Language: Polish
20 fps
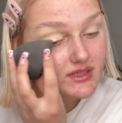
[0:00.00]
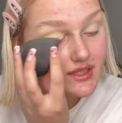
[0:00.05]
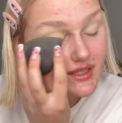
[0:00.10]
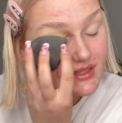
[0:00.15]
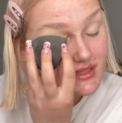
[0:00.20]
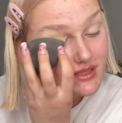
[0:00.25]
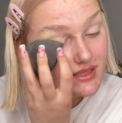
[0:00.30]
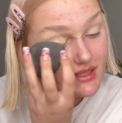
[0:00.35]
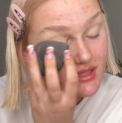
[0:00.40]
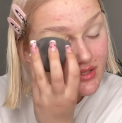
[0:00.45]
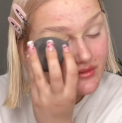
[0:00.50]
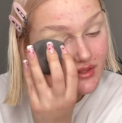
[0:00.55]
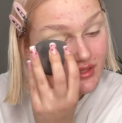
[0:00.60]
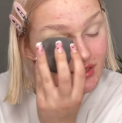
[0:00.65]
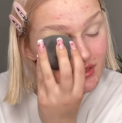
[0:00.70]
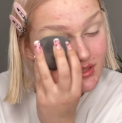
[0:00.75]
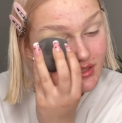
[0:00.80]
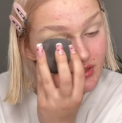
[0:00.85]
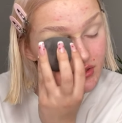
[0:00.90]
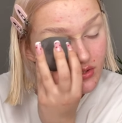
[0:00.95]
jak się nagrywa na
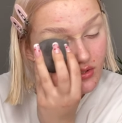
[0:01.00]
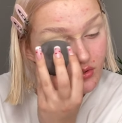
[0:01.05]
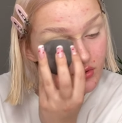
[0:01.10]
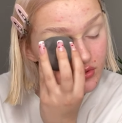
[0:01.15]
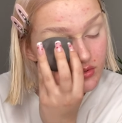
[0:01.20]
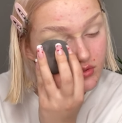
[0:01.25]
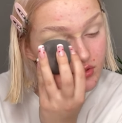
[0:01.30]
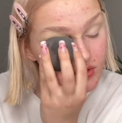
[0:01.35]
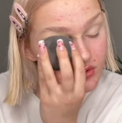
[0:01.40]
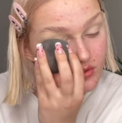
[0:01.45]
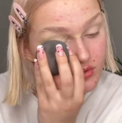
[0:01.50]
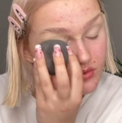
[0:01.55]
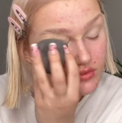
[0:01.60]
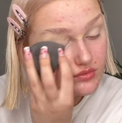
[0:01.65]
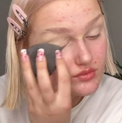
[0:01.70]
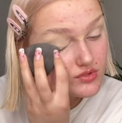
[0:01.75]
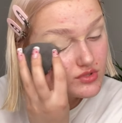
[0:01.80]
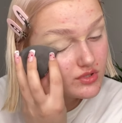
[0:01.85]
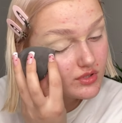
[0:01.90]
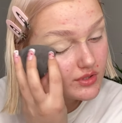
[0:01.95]
TikToku, no to
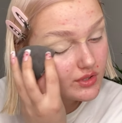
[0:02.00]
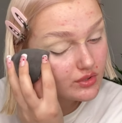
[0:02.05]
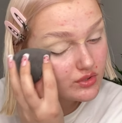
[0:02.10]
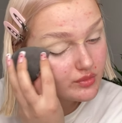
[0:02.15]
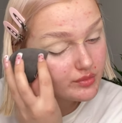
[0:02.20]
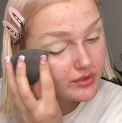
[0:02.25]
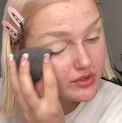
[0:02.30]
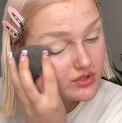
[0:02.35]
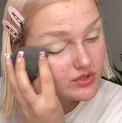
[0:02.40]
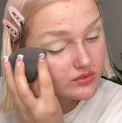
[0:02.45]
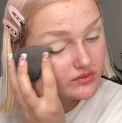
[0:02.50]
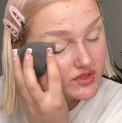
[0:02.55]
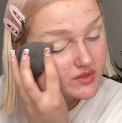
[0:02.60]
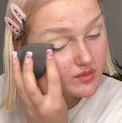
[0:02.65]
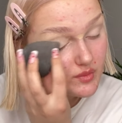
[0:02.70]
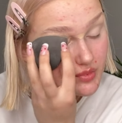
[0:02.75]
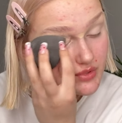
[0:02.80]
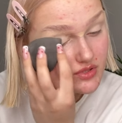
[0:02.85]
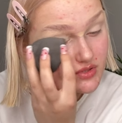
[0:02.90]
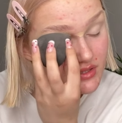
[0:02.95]
dużo odbiorców jest po
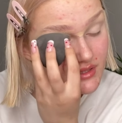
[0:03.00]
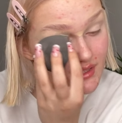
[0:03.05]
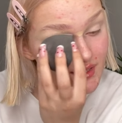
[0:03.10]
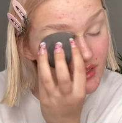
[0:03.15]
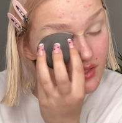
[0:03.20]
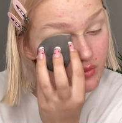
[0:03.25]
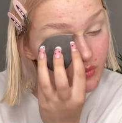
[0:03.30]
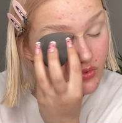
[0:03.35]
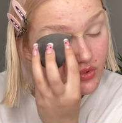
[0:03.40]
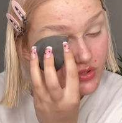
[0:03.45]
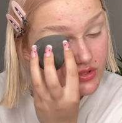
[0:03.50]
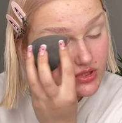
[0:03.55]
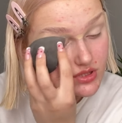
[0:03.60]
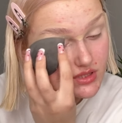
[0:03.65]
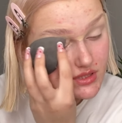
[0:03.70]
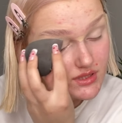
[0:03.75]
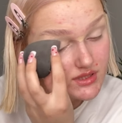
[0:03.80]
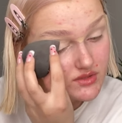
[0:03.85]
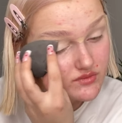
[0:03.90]
prostu takich młodszych,